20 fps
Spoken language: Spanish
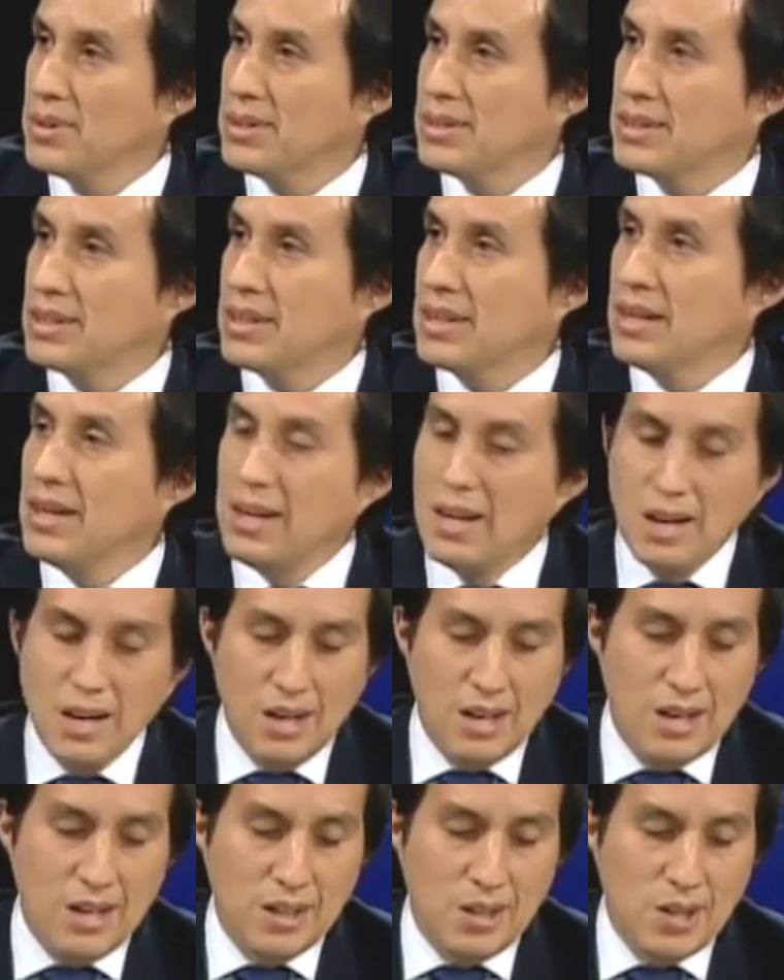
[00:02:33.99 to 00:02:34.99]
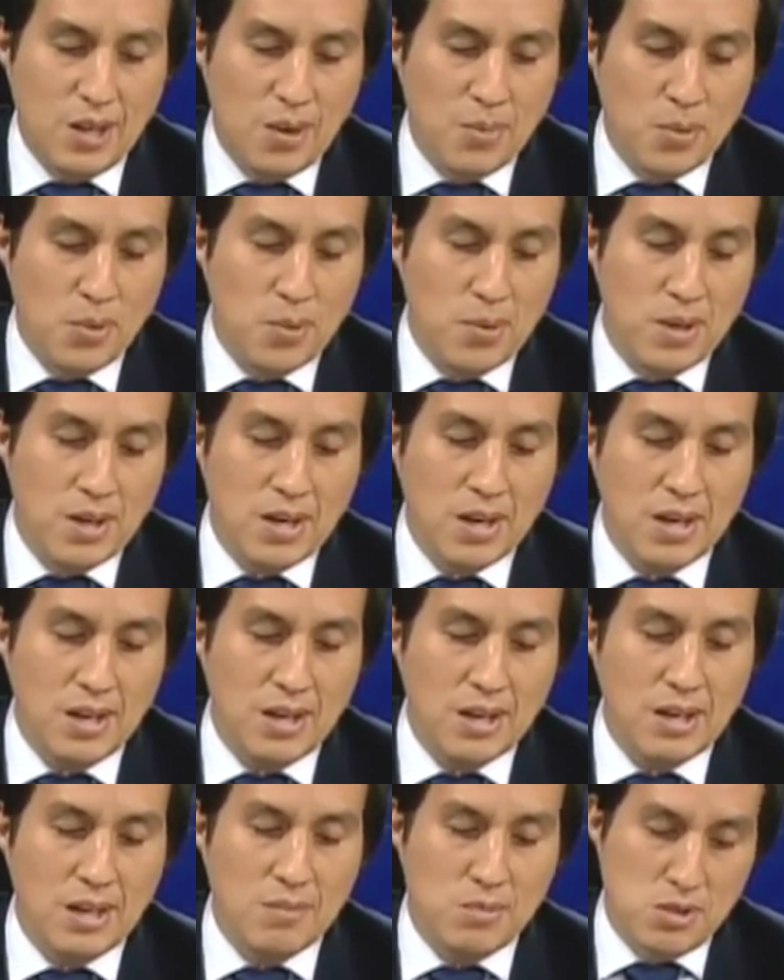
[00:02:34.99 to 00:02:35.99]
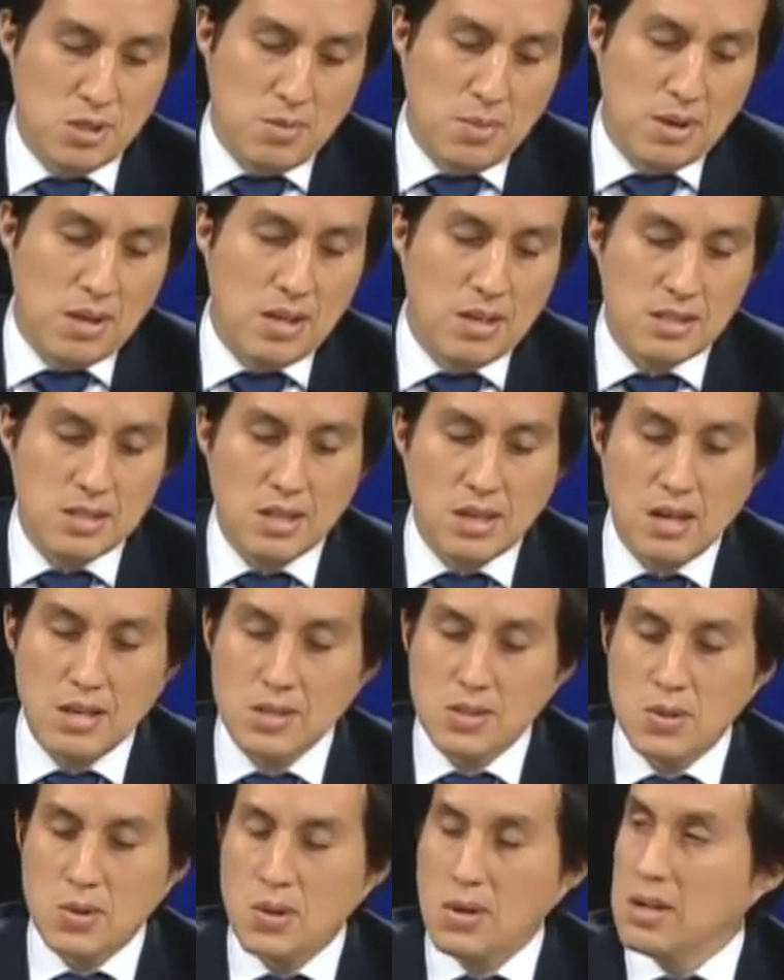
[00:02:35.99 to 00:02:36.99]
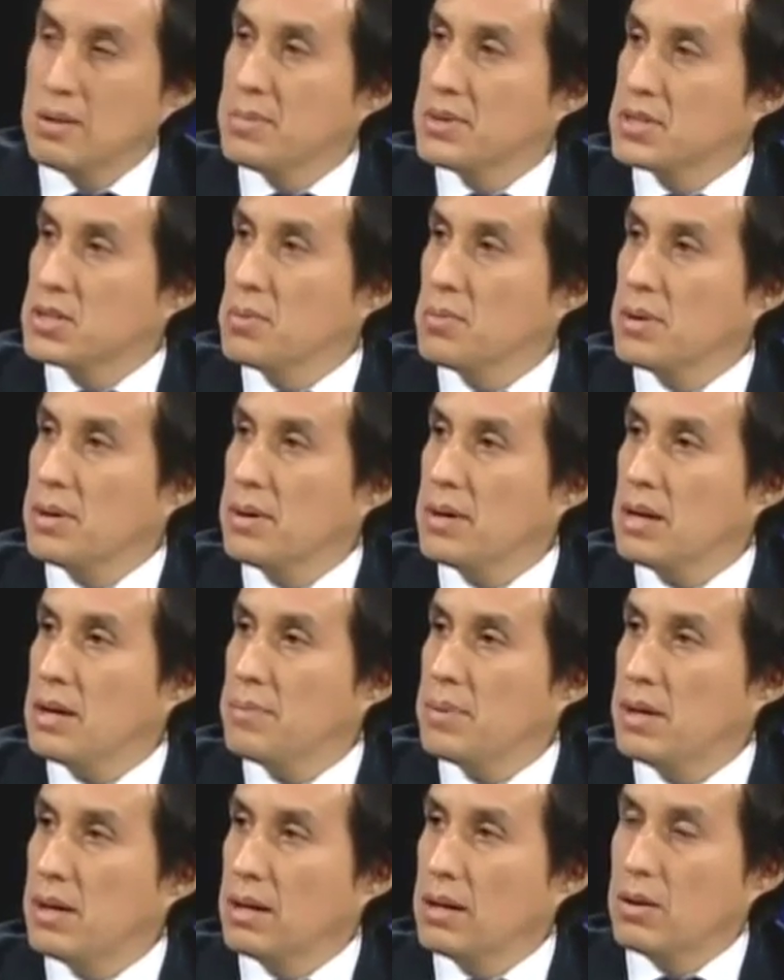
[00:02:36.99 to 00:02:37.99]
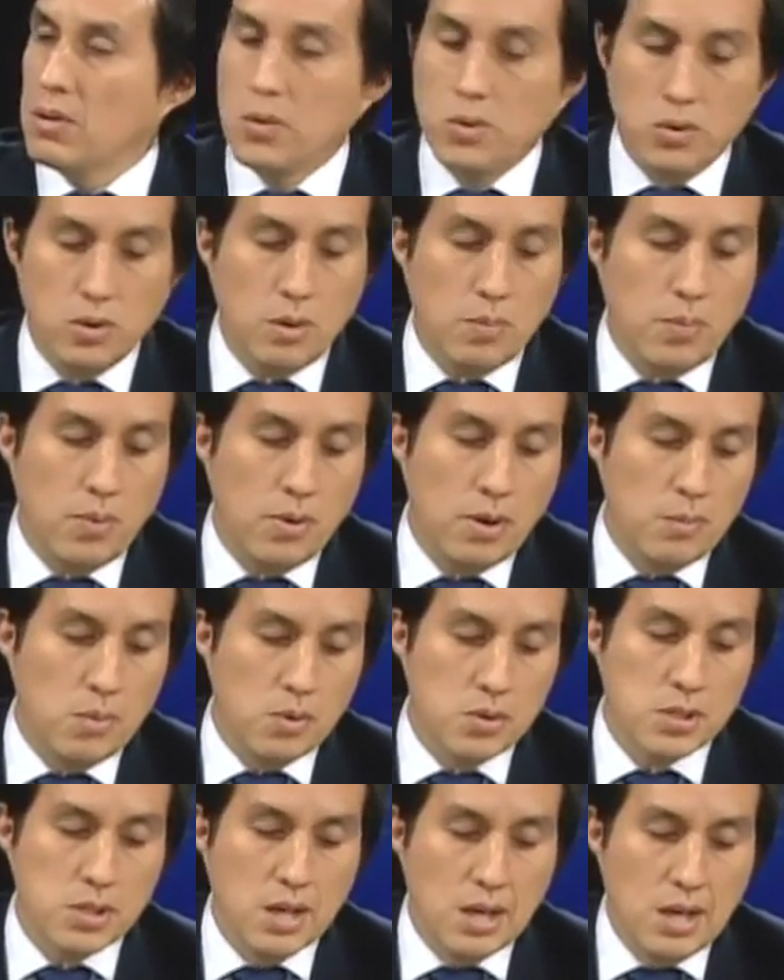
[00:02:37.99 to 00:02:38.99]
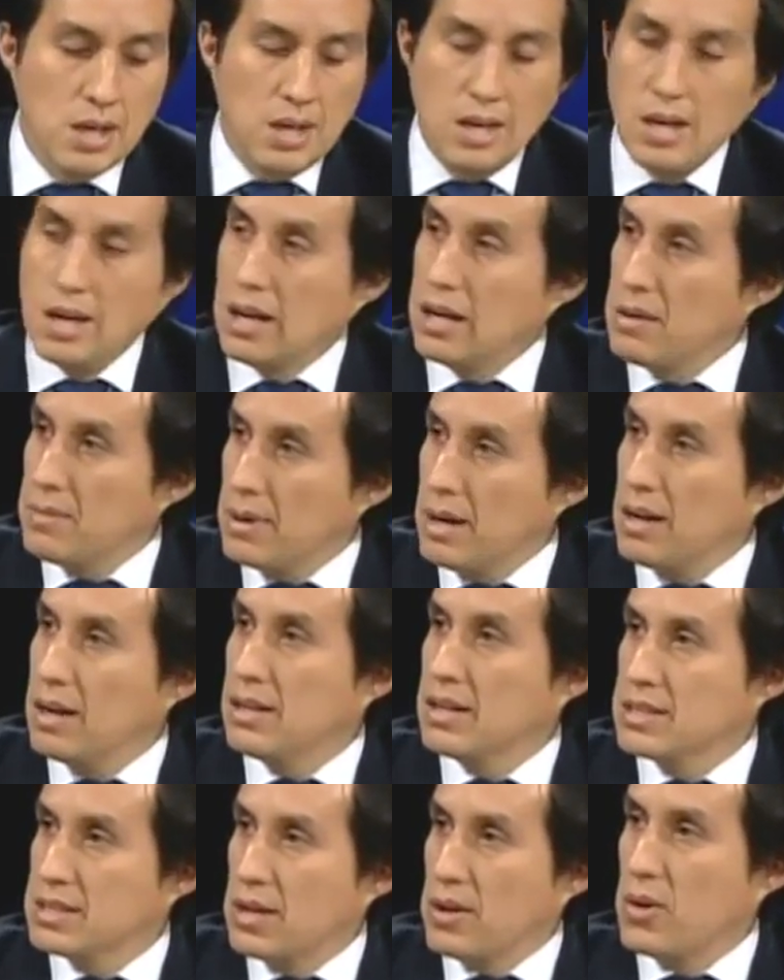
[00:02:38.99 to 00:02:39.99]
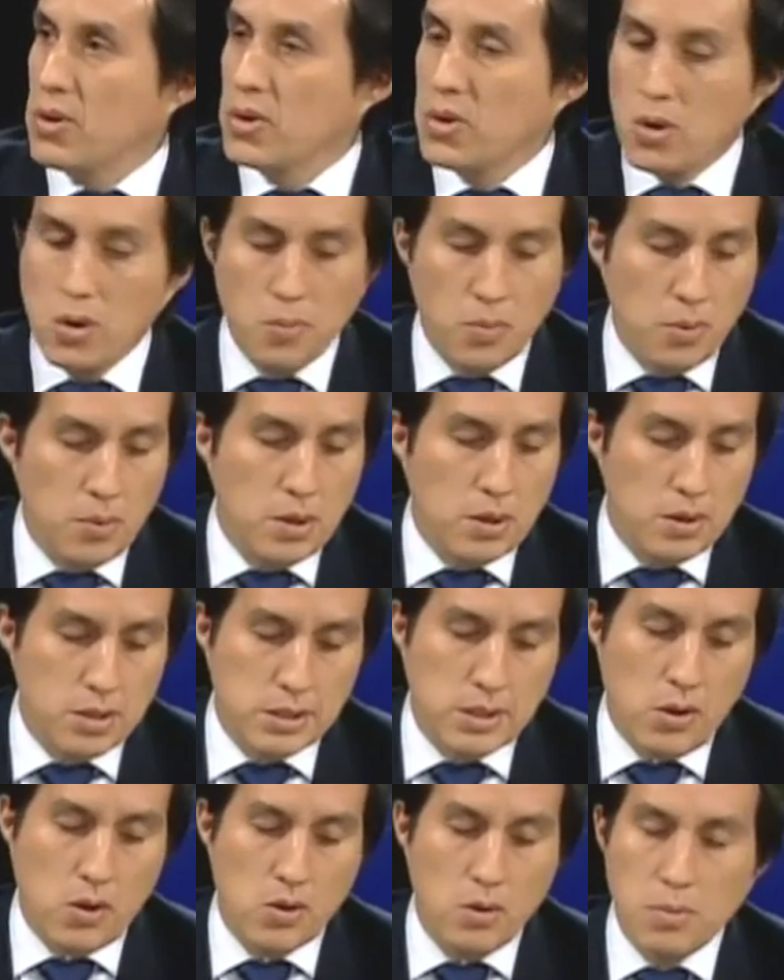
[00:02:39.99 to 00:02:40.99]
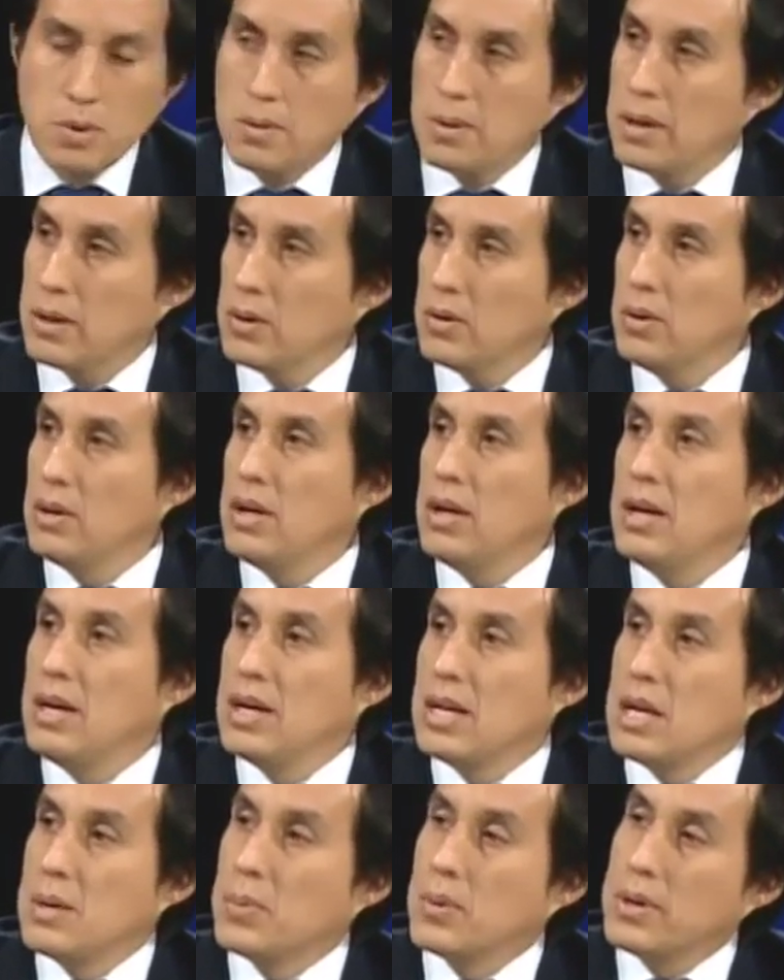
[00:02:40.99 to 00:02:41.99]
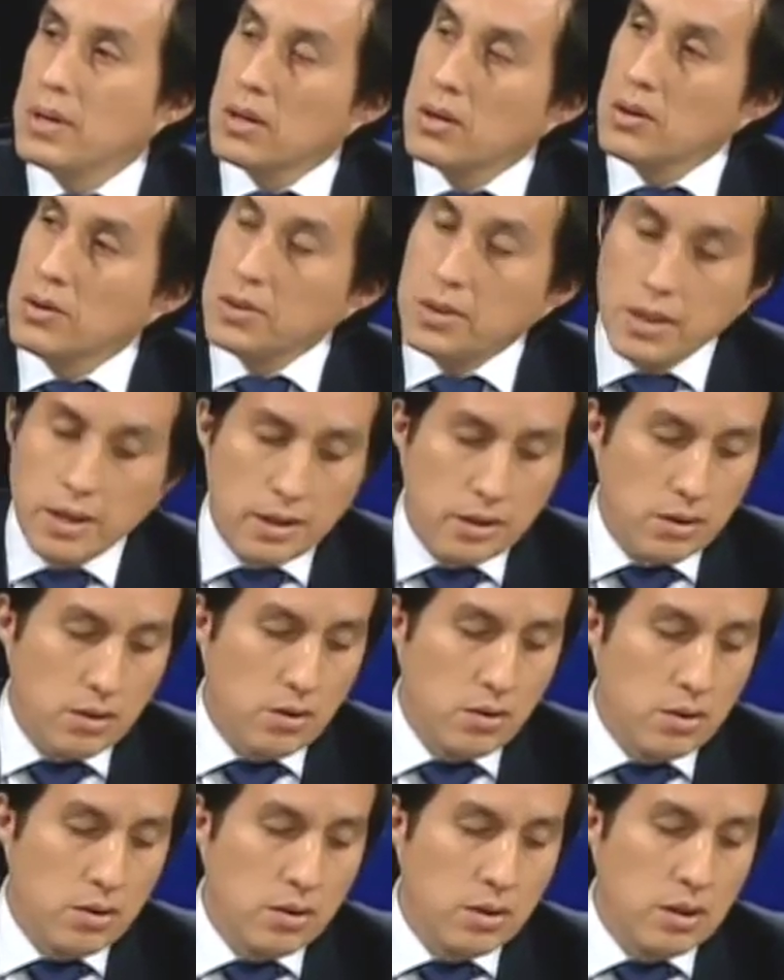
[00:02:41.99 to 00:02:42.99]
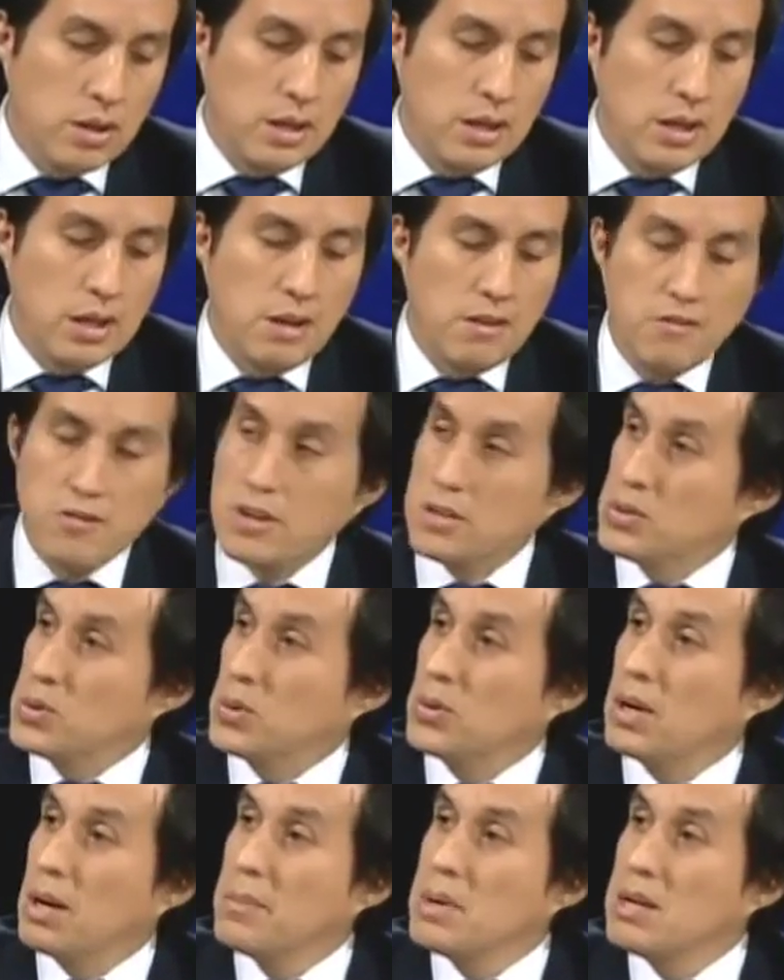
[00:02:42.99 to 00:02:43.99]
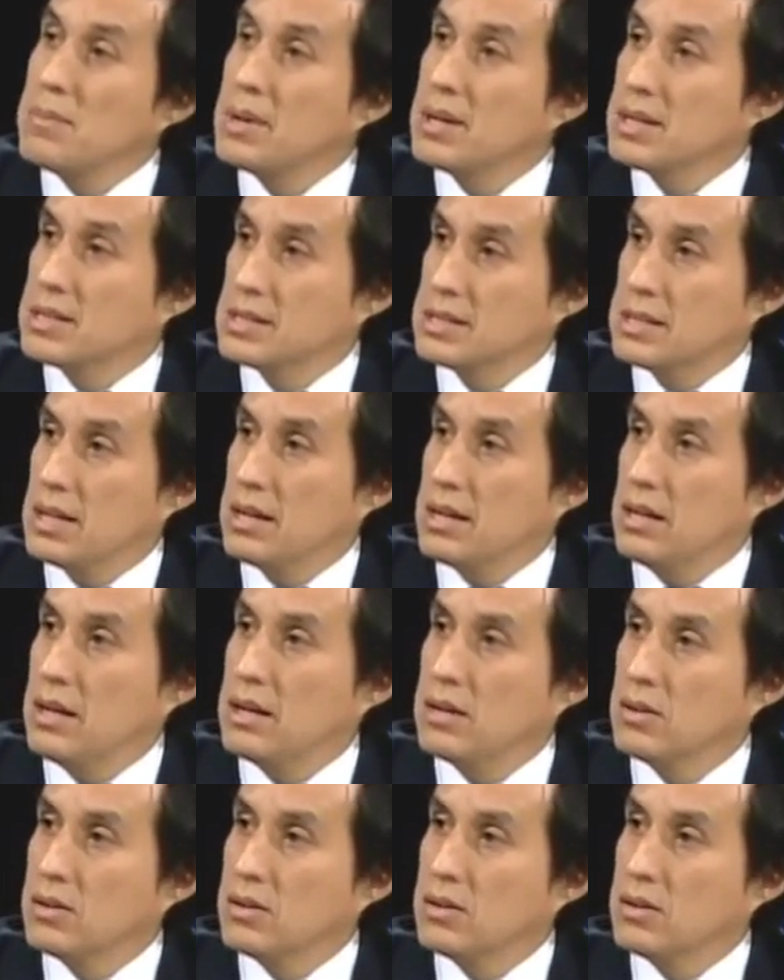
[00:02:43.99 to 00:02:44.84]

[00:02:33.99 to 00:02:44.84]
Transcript: Entre la entidad pública, la municipalidad en este caso, y la inversión privada para que juntos podamos equilibrado el desarrollo público, el desarrollo privado y poder contar con eh, la infraestructura mínima necesaria.